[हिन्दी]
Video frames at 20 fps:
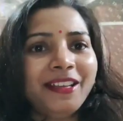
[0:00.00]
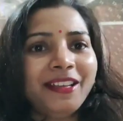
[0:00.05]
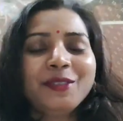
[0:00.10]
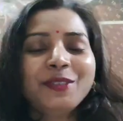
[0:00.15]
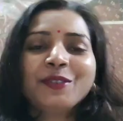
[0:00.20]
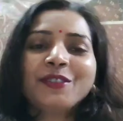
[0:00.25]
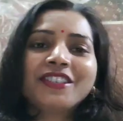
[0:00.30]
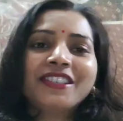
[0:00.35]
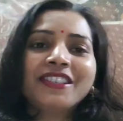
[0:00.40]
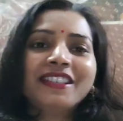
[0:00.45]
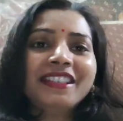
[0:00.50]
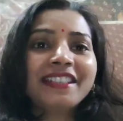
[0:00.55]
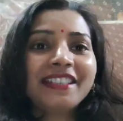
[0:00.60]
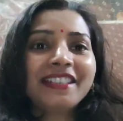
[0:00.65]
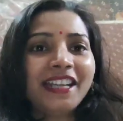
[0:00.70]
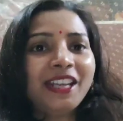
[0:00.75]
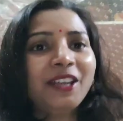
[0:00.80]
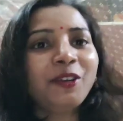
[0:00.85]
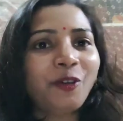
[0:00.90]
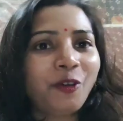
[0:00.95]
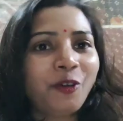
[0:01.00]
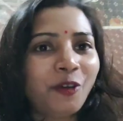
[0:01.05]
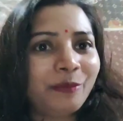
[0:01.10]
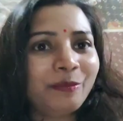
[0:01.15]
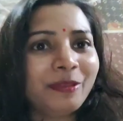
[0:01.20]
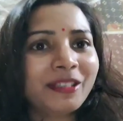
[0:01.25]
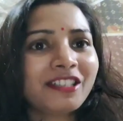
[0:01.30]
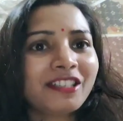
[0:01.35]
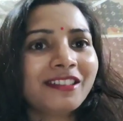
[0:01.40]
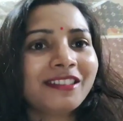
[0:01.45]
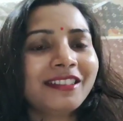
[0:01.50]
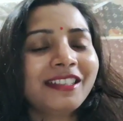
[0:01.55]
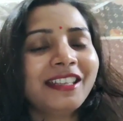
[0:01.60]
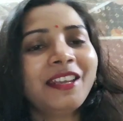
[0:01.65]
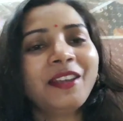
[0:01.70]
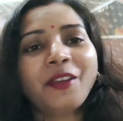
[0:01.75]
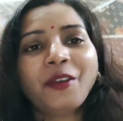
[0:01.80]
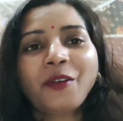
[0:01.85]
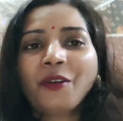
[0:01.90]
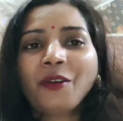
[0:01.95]
ओके गाइज तो चलिए ट्राई ऑन हॉल पे
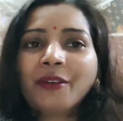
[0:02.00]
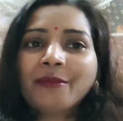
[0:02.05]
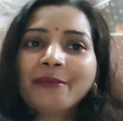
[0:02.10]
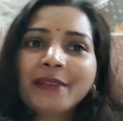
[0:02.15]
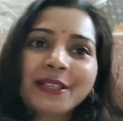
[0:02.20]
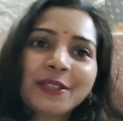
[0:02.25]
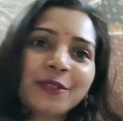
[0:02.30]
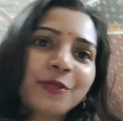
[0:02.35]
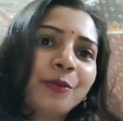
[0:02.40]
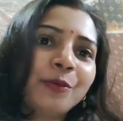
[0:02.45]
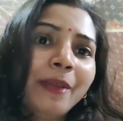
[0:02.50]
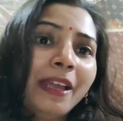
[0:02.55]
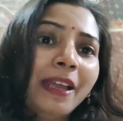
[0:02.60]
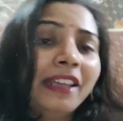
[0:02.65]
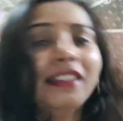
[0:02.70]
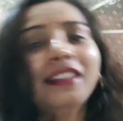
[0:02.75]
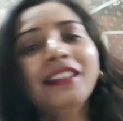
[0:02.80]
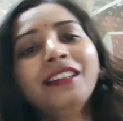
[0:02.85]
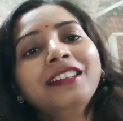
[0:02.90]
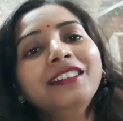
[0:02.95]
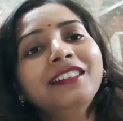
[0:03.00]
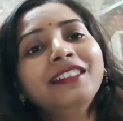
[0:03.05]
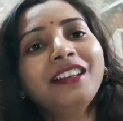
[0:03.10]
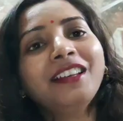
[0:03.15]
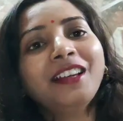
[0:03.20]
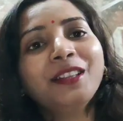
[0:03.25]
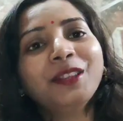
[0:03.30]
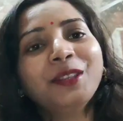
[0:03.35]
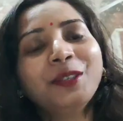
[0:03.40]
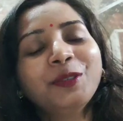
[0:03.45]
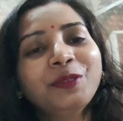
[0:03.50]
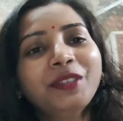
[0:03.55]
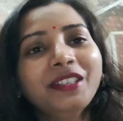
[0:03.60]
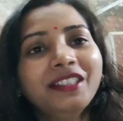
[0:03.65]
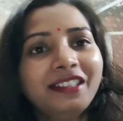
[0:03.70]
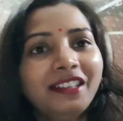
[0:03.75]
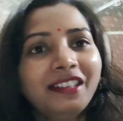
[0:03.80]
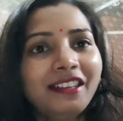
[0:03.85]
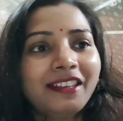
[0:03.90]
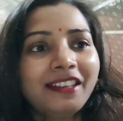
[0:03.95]
चलते हैं और मैं इसको पहन करके दिखाती
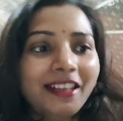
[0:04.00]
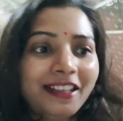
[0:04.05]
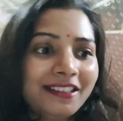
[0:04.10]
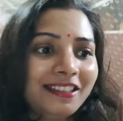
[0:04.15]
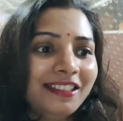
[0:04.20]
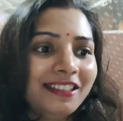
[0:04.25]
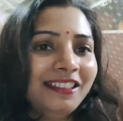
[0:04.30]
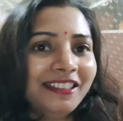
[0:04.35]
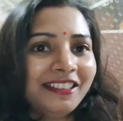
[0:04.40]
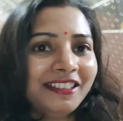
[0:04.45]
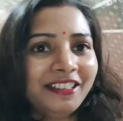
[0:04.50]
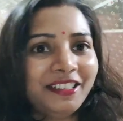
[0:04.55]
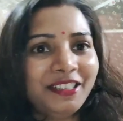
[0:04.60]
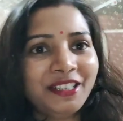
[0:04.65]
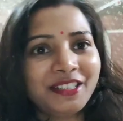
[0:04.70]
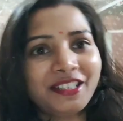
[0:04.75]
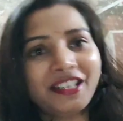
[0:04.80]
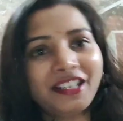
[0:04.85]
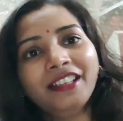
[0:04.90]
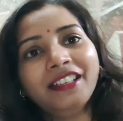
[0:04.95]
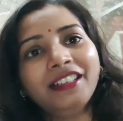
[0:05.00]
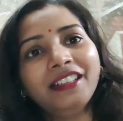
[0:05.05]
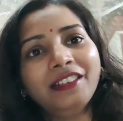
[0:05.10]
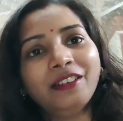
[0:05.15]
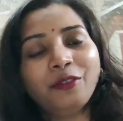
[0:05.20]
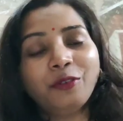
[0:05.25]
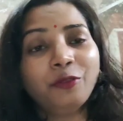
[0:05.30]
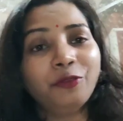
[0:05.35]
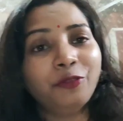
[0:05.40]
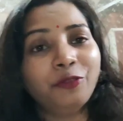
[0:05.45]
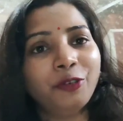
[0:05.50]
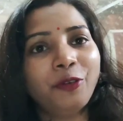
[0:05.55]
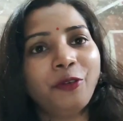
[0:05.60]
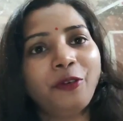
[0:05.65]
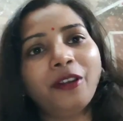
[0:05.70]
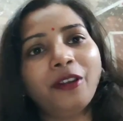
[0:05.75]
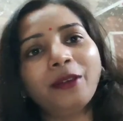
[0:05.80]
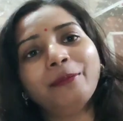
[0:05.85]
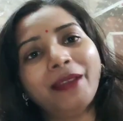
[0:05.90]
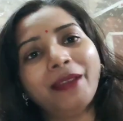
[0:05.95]
हूँ कि ये कैसी लग रही है साड़ी
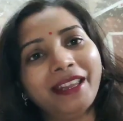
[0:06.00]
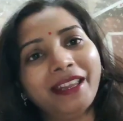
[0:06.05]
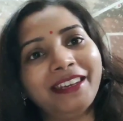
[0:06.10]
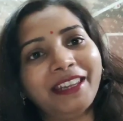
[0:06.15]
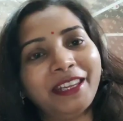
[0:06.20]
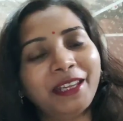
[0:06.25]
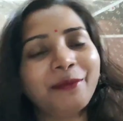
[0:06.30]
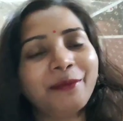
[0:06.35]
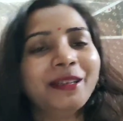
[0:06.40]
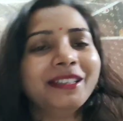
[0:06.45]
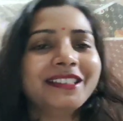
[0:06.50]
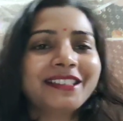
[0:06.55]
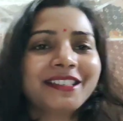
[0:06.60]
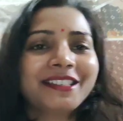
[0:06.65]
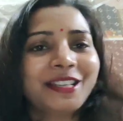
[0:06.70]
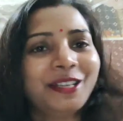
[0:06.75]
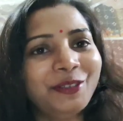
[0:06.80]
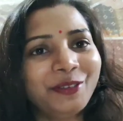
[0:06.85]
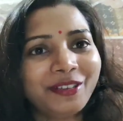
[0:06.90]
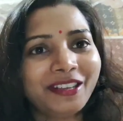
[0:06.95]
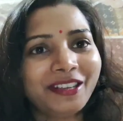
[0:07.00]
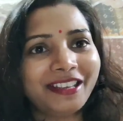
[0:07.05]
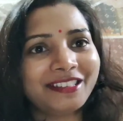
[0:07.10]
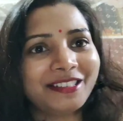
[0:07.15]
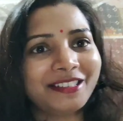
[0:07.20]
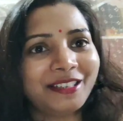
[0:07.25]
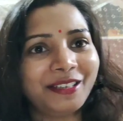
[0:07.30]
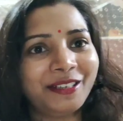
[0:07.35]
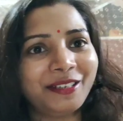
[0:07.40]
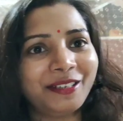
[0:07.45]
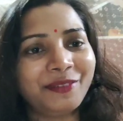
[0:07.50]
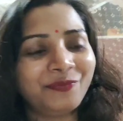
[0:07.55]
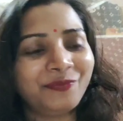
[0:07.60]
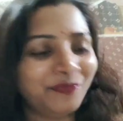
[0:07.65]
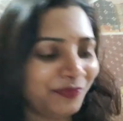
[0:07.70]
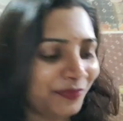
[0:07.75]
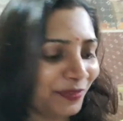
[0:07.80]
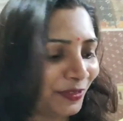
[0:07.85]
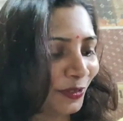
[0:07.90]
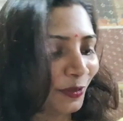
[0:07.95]
ओवरऑल पहनने के बाद इसका लुक कैसा आ रहा
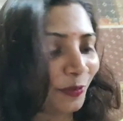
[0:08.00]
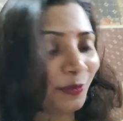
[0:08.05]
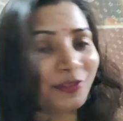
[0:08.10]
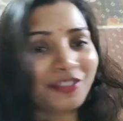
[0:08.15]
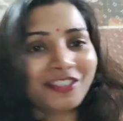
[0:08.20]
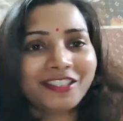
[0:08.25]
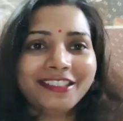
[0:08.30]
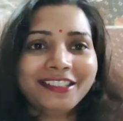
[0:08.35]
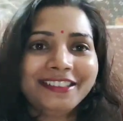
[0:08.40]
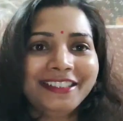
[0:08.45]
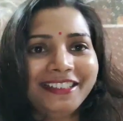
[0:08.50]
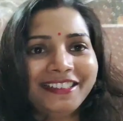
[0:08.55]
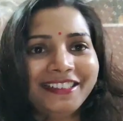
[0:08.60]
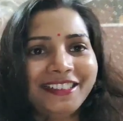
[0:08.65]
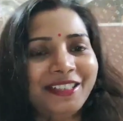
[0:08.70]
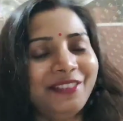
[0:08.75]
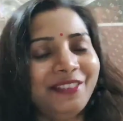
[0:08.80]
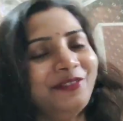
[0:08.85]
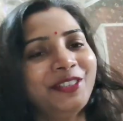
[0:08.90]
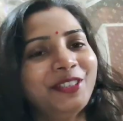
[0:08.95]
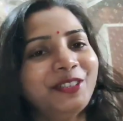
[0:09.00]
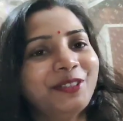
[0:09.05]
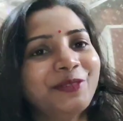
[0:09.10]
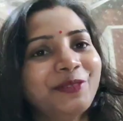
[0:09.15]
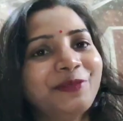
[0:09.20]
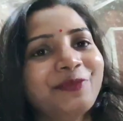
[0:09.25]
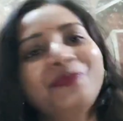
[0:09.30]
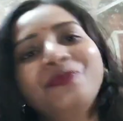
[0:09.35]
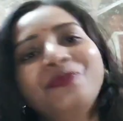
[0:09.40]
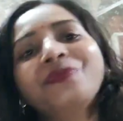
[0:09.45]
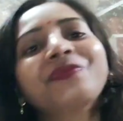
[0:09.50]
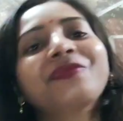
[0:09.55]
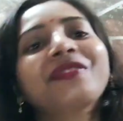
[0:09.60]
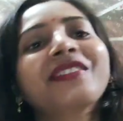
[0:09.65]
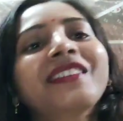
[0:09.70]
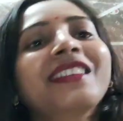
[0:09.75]
है तो so, चलिए देखते हैं वीडियो